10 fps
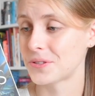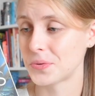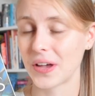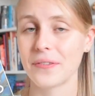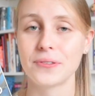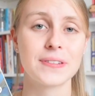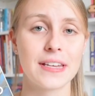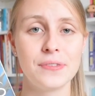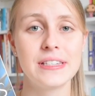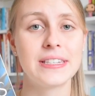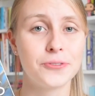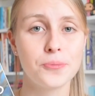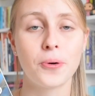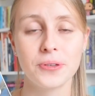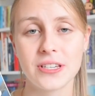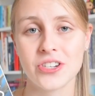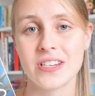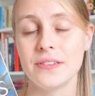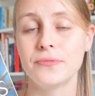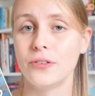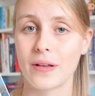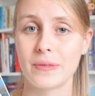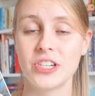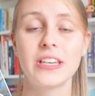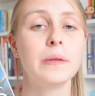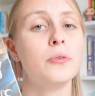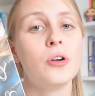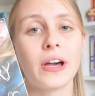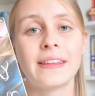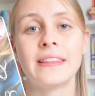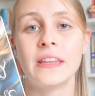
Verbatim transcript: Son rêve dans sa vie, c'est de protéger les livres de la magie qui peut leur être